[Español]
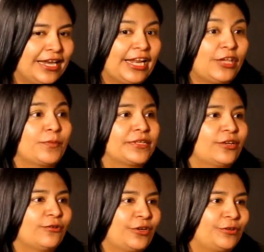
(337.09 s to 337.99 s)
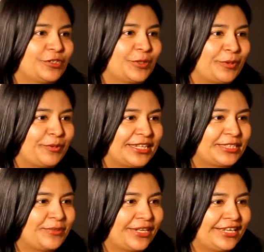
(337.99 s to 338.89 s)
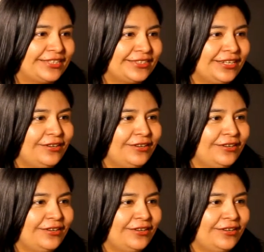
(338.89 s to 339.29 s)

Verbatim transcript: El año pasado fue nuestra primera experiencia,